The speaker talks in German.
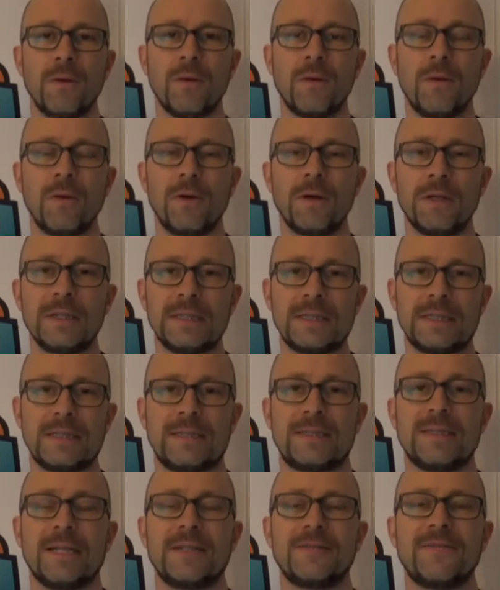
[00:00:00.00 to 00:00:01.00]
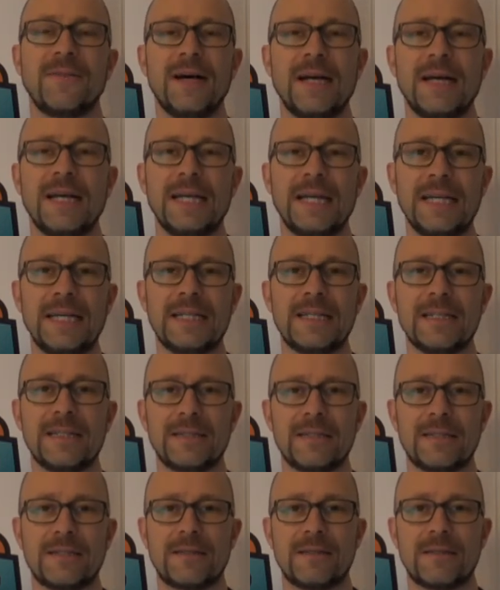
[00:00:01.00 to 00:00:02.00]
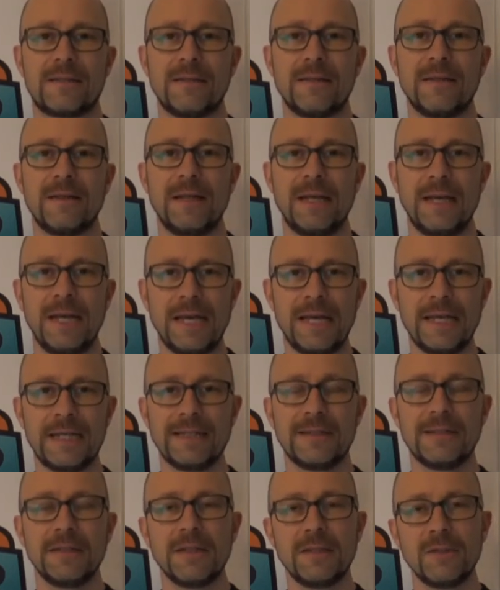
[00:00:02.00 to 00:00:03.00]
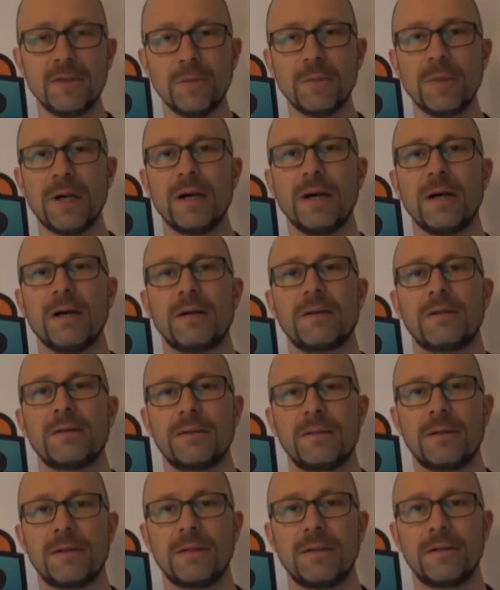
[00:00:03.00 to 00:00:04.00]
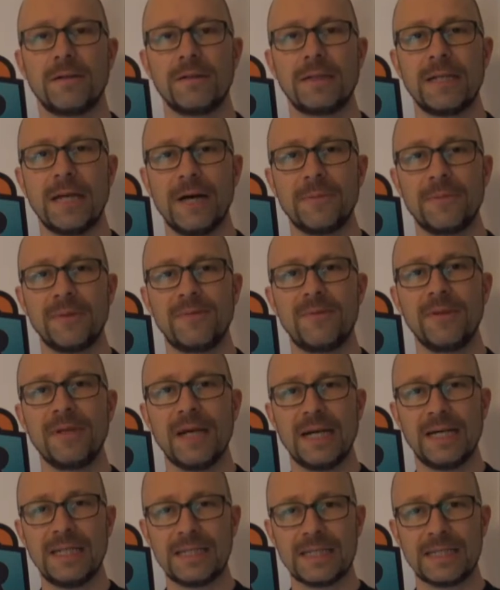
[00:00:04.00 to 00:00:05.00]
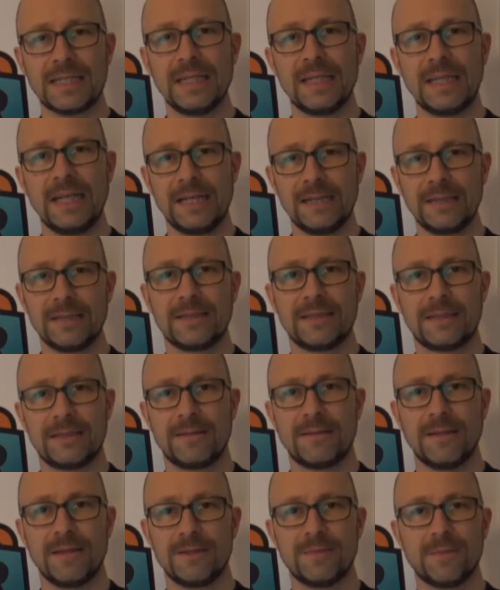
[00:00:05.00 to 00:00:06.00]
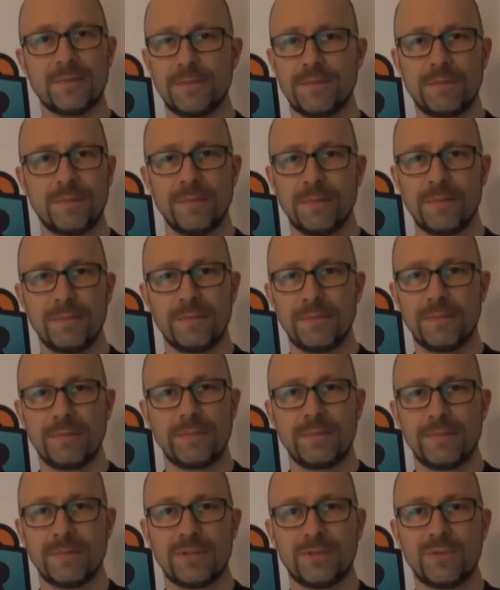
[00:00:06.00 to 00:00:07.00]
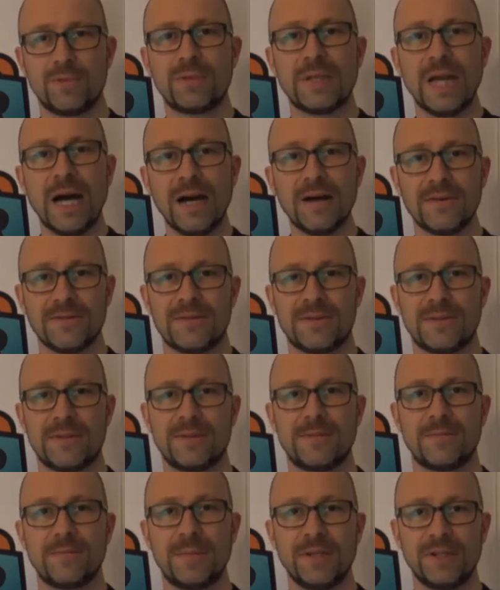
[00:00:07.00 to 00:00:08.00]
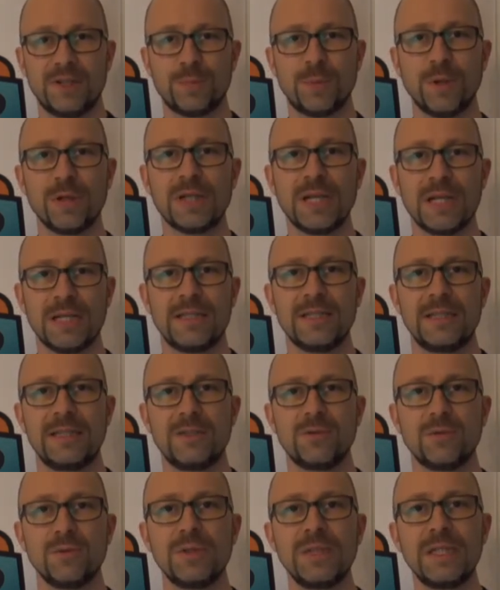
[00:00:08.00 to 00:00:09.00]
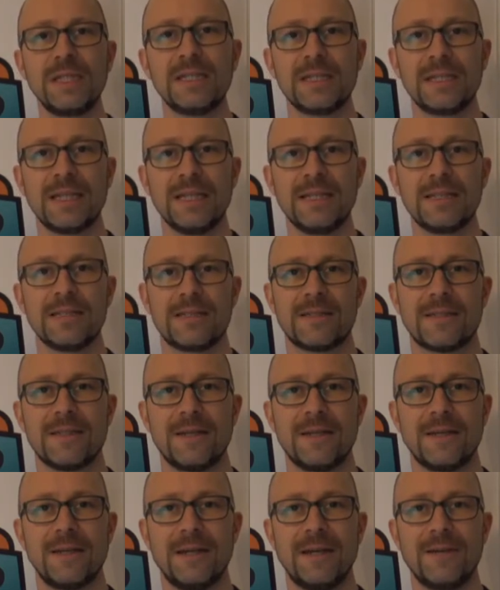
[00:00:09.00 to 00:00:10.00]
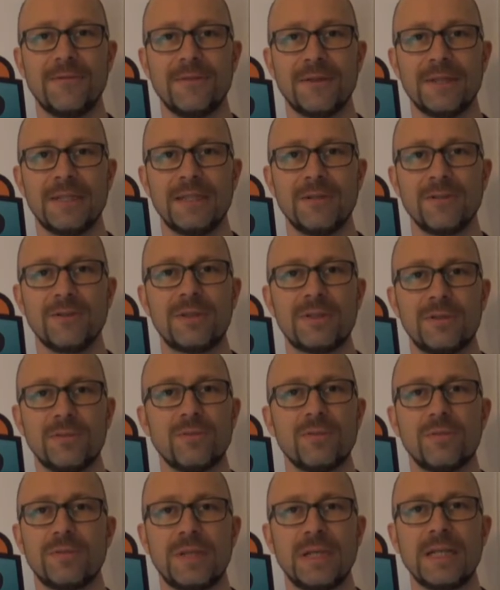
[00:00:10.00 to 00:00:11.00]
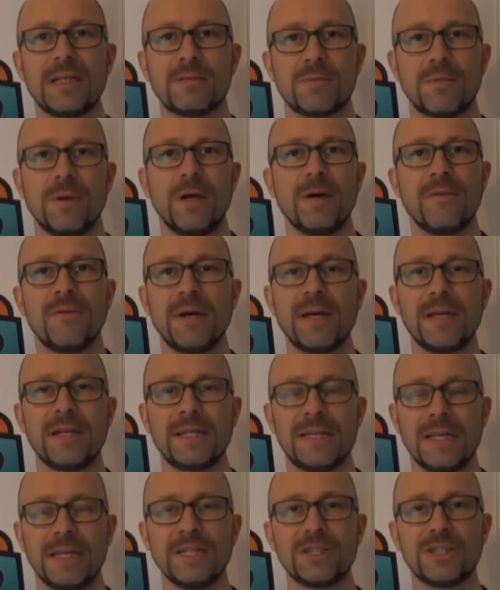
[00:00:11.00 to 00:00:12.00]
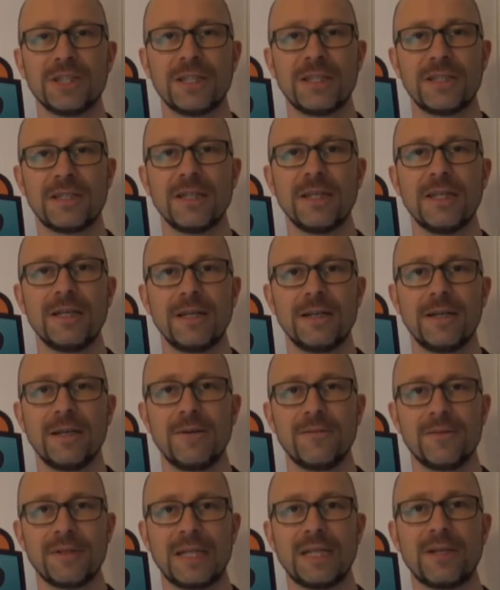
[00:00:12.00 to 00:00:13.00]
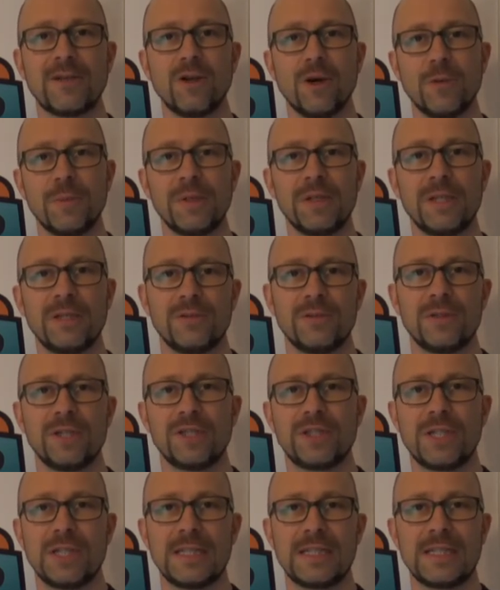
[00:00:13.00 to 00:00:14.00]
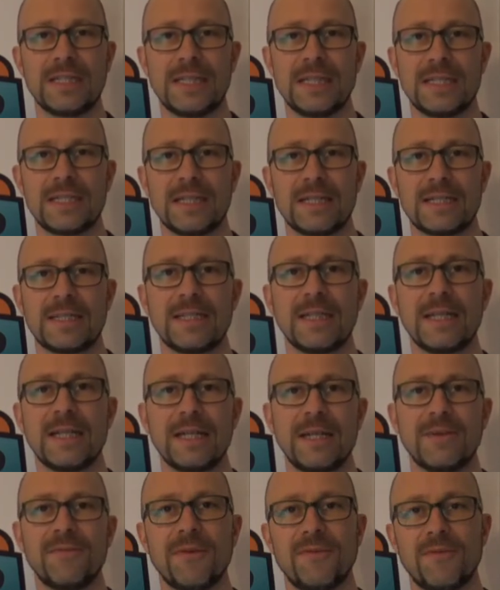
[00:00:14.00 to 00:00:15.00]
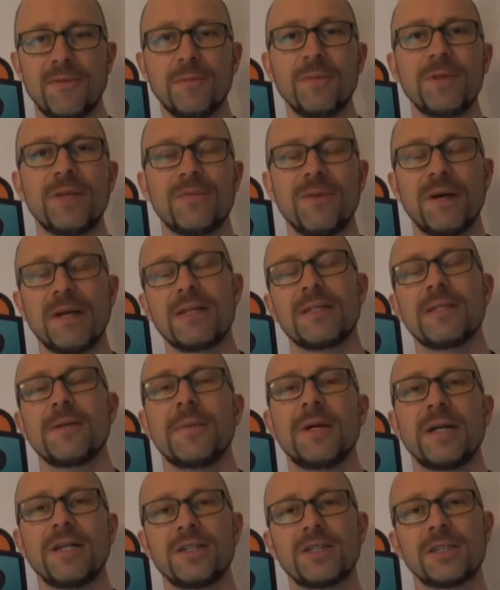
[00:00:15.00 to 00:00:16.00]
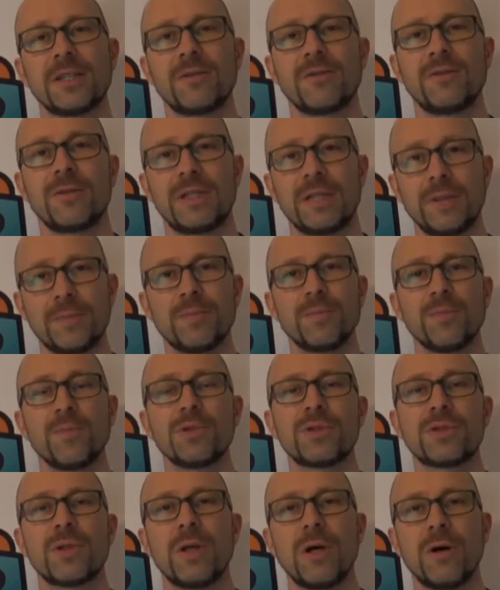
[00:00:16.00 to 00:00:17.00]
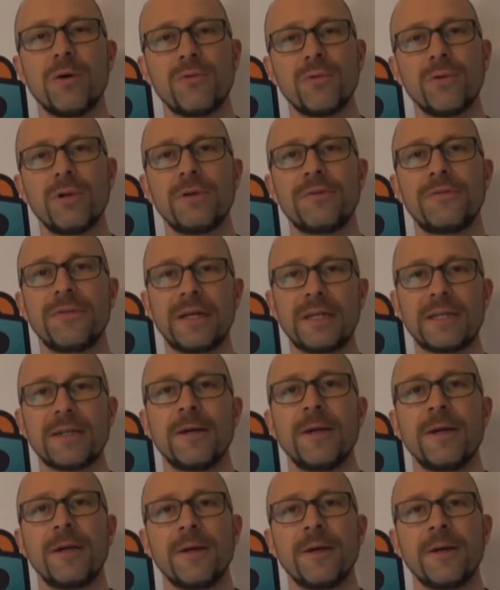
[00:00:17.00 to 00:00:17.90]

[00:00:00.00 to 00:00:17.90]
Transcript: Und das war echt, echt eine Nummer. Und da habe ich wieder eins gelernt. Also du darfst bei Sportarten, die du nicht kennst, einfach und du denkst, war ja, war ja nicht anstrengend, einfach deinen Körper nicht unterschätzen. Der sagt sich halt einfach, für mich war das aber anstrengend und ich habe einen Muskelauffülleffekt.